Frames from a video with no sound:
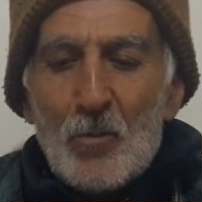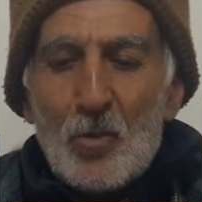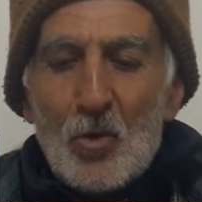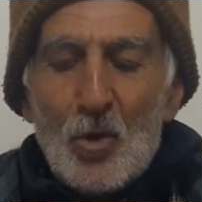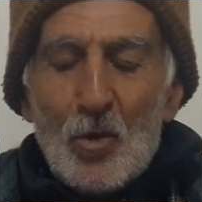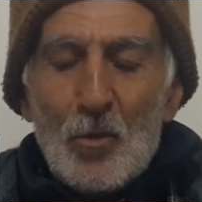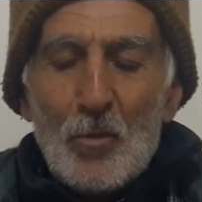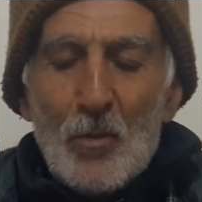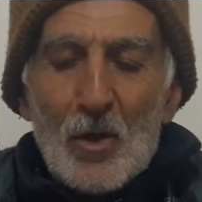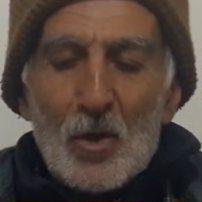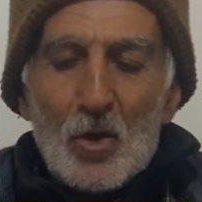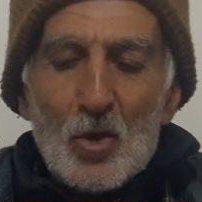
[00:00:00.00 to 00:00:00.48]

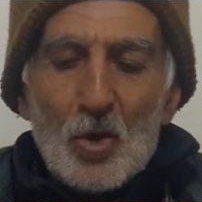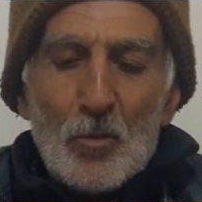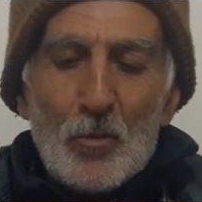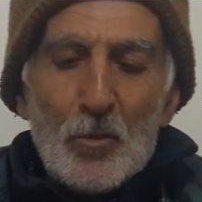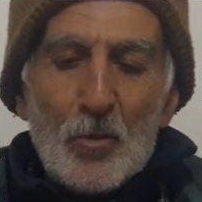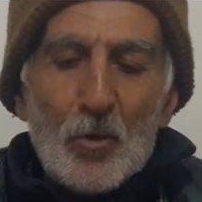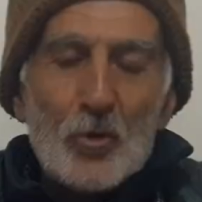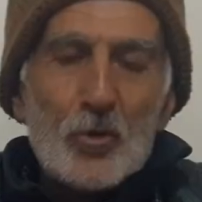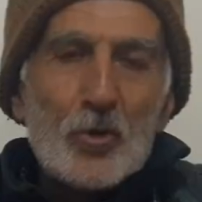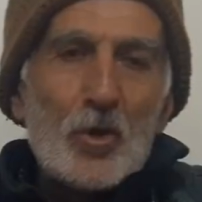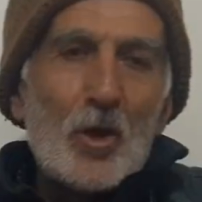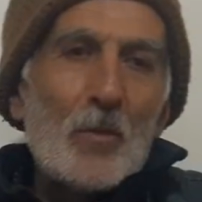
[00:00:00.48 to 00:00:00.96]
bu
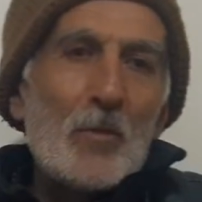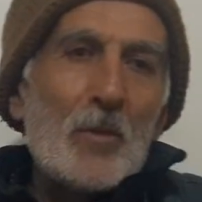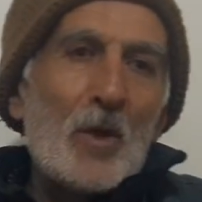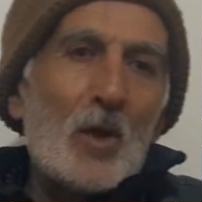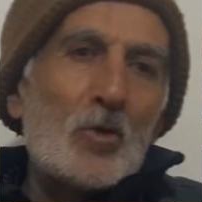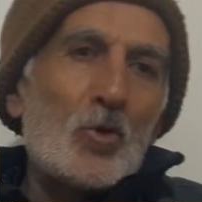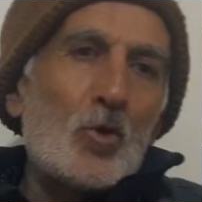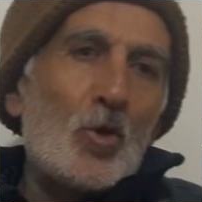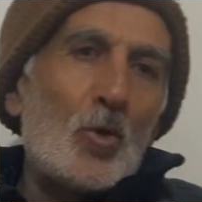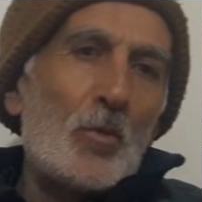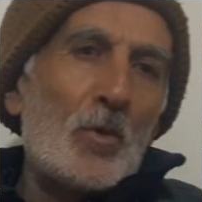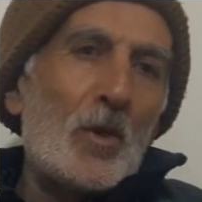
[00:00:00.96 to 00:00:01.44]

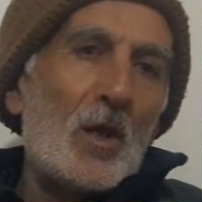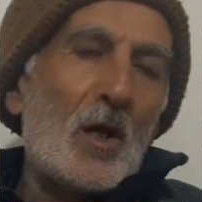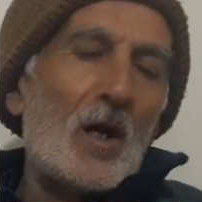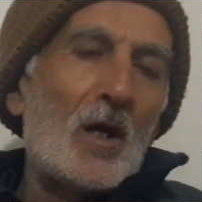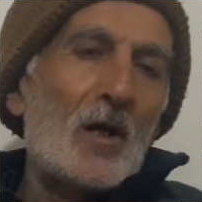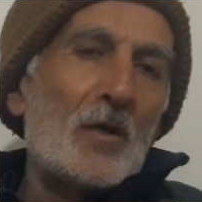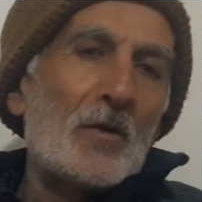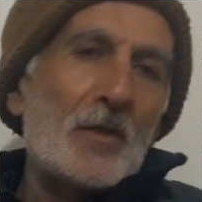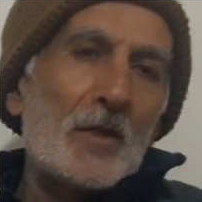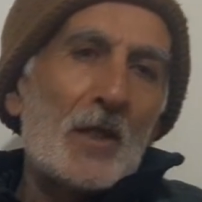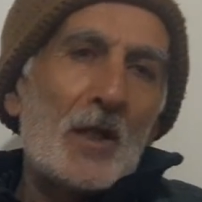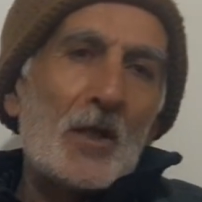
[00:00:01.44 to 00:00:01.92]
Mezopotamya
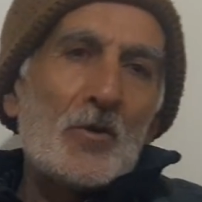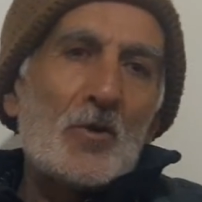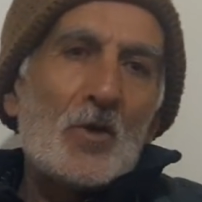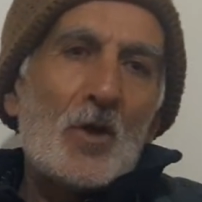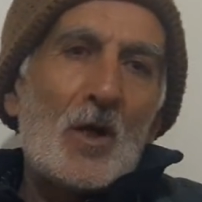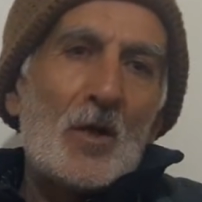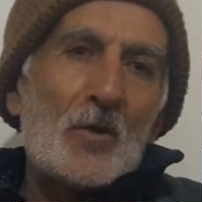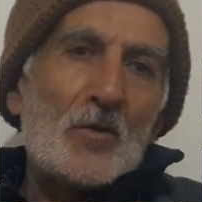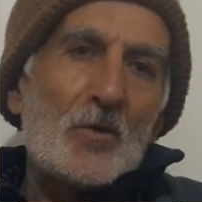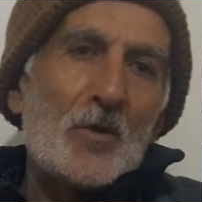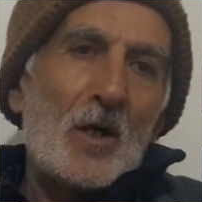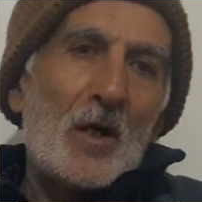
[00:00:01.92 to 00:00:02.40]
toprağında
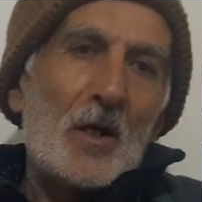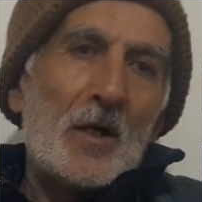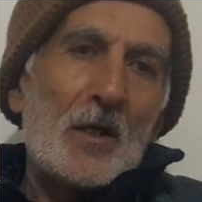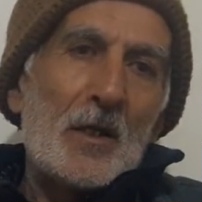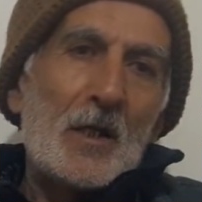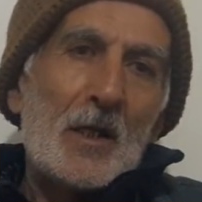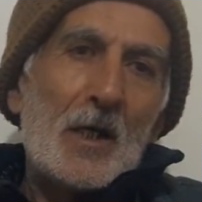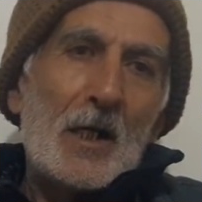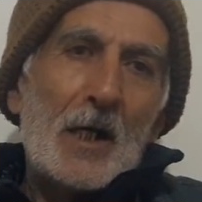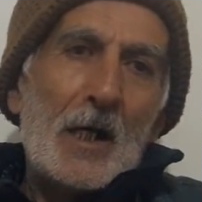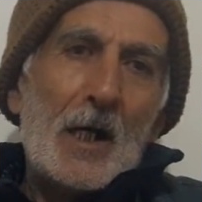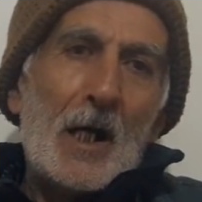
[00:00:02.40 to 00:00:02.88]

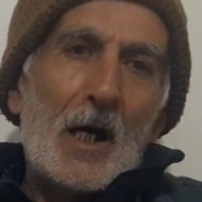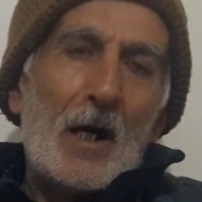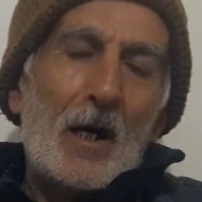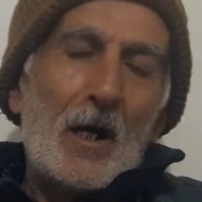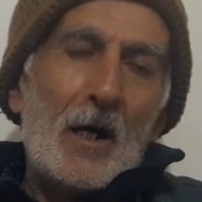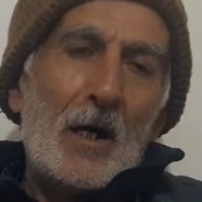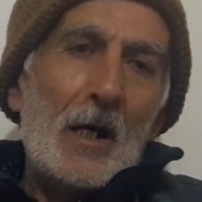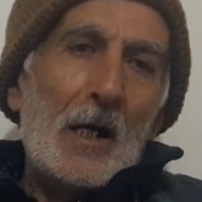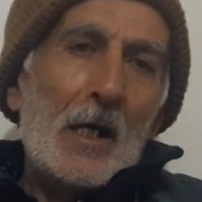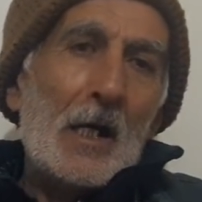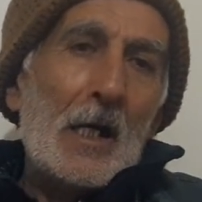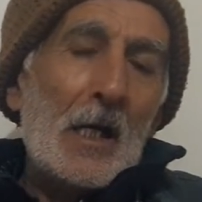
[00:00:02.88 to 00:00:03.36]
çıkacağına
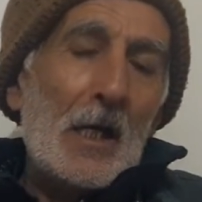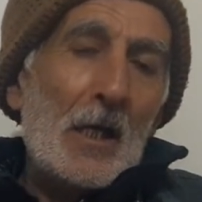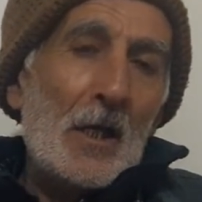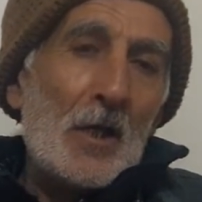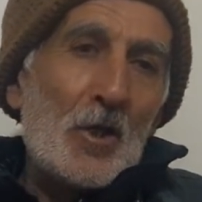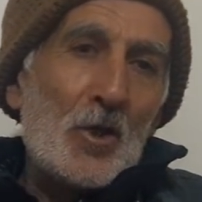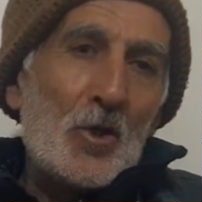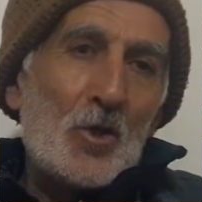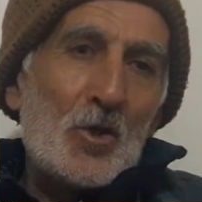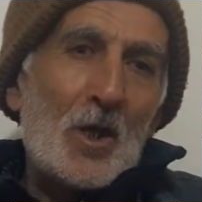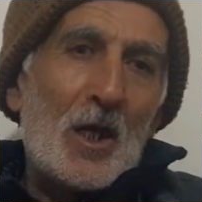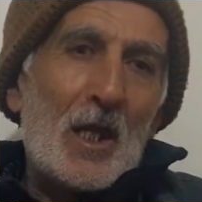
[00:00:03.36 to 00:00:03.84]

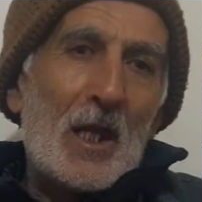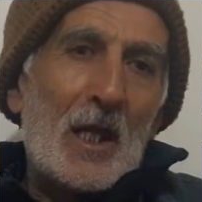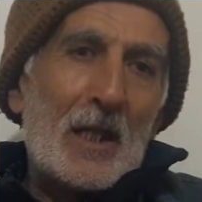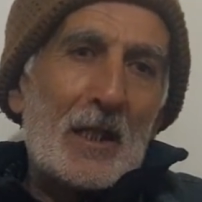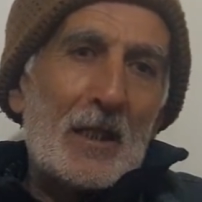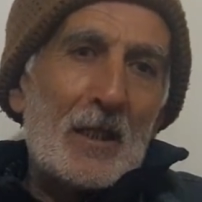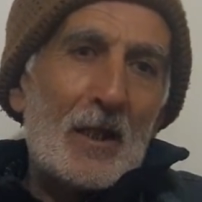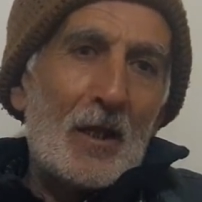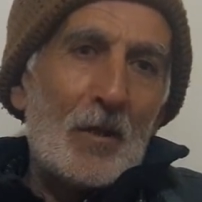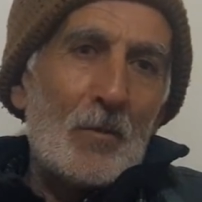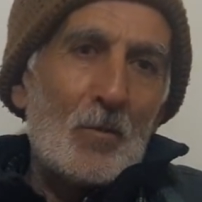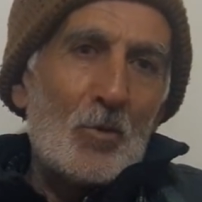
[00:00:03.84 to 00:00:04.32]

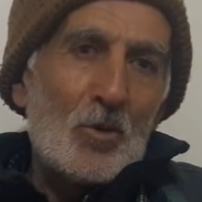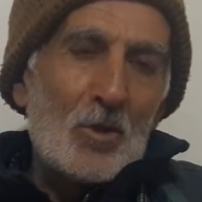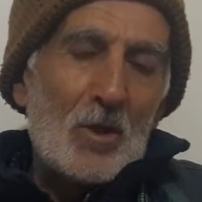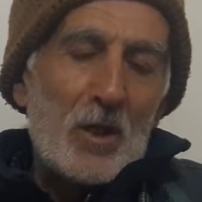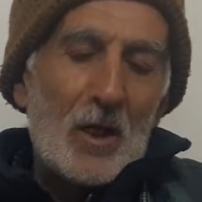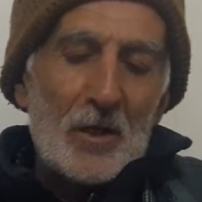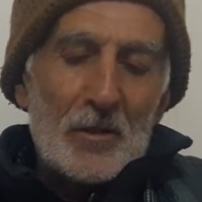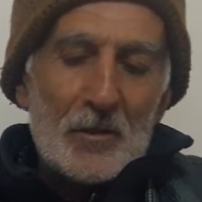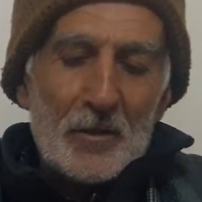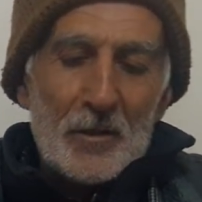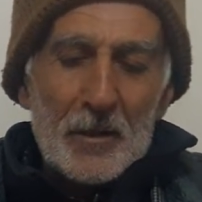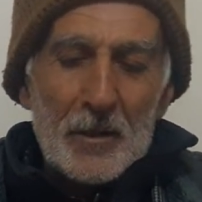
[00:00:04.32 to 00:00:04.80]
işaret
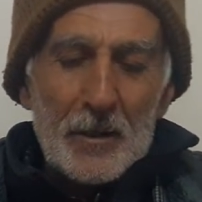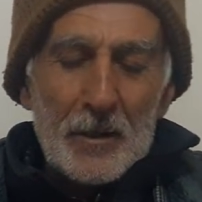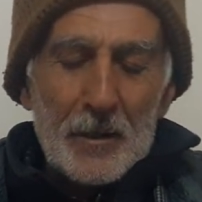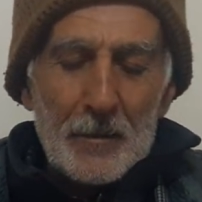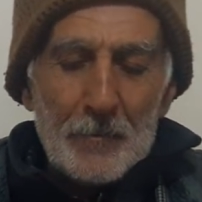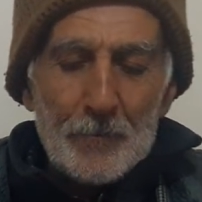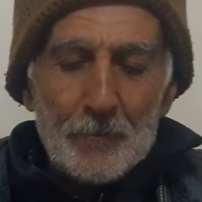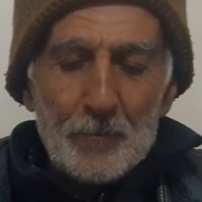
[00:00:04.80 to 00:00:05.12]
almışlardır.